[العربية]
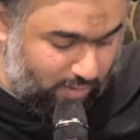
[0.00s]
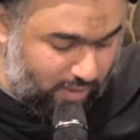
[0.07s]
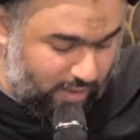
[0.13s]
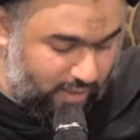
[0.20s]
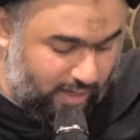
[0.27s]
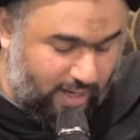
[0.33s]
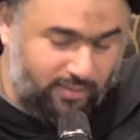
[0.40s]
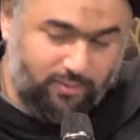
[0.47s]

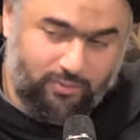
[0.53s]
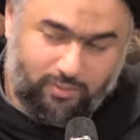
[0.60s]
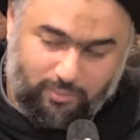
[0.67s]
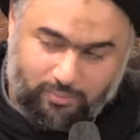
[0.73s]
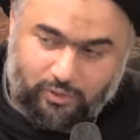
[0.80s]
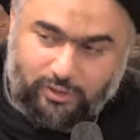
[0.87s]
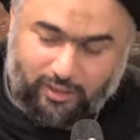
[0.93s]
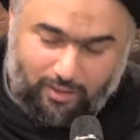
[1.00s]
قال
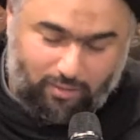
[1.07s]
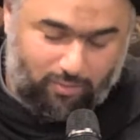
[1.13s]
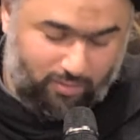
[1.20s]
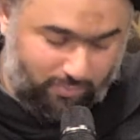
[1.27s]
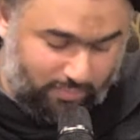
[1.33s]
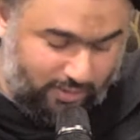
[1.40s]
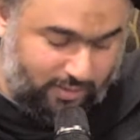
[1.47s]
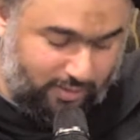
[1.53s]
أنتم شر
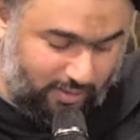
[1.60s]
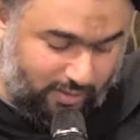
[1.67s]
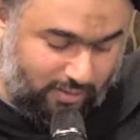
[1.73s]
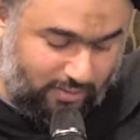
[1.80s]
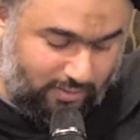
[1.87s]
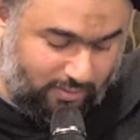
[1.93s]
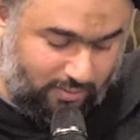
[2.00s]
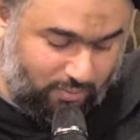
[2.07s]
مكانا